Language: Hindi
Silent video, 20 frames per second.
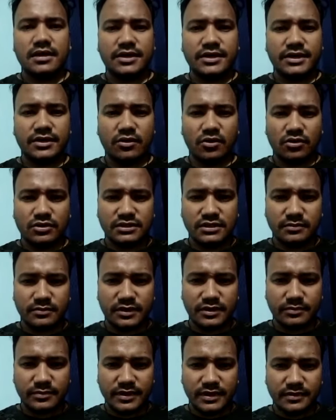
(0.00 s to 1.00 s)
रिकॉर्ड
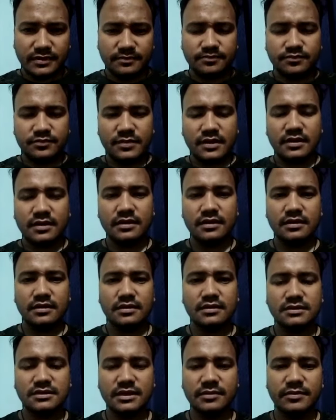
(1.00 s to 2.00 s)
समय में
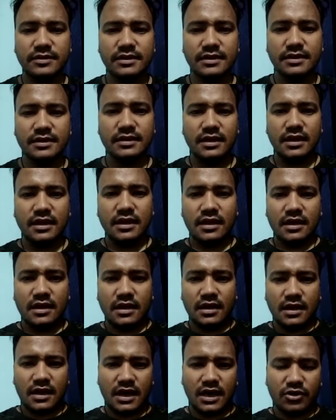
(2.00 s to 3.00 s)
सभी
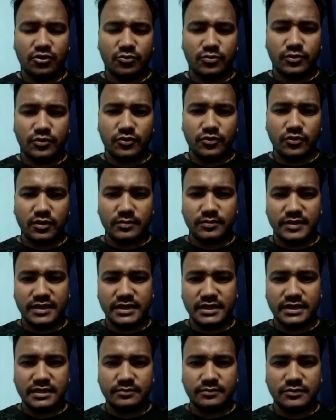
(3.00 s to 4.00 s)
आरोपियों को अपनी
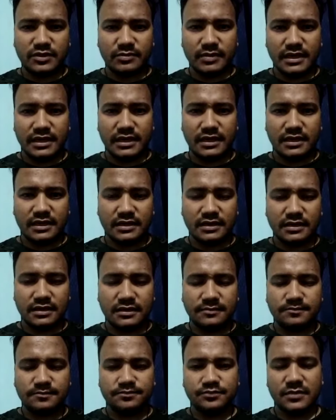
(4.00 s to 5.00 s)
गिरफ्त में लेकर
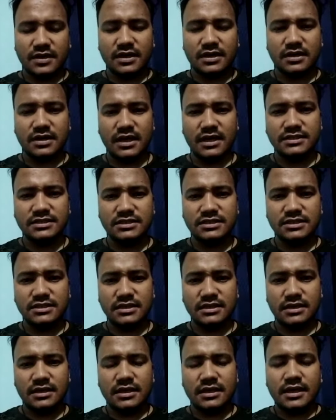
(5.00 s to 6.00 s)

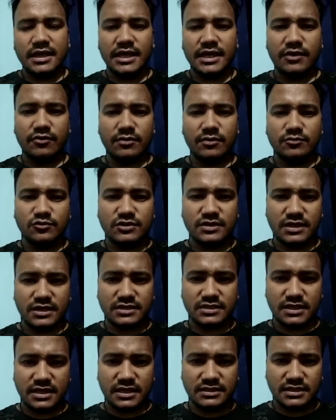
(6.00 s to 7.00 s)
राज्य एवं उसके
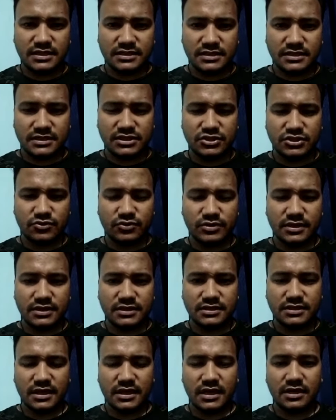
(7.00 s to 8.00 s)
जांच एजेंसियों के
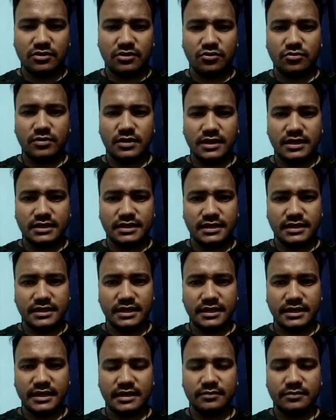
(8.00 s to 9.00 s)
शाख को बढ़ाने
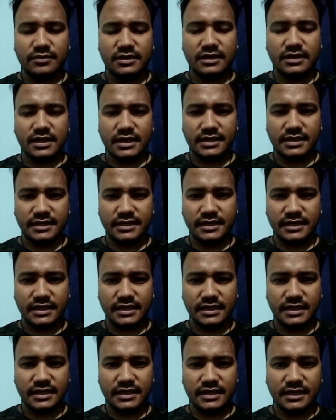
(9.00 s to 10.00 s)
का यहाँ पर कार्य किया
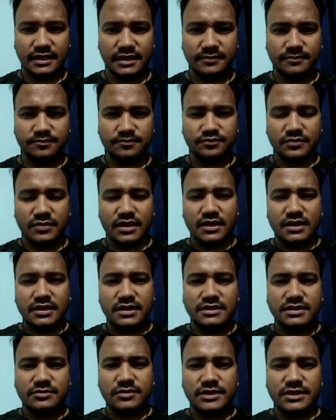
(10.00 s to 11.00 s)
गया है
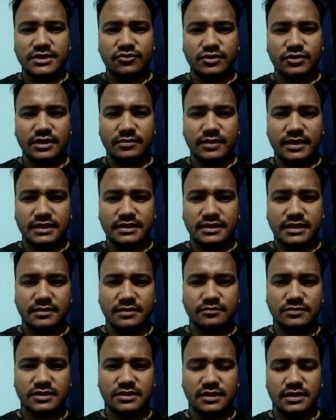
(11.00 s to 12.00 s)
इस वीडियो के
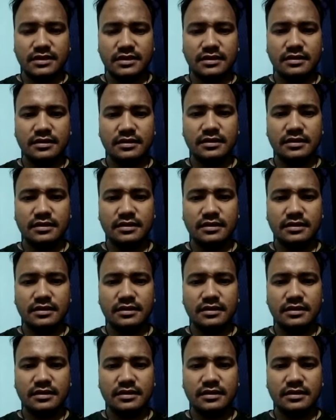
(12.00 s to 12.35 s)
माध्यम से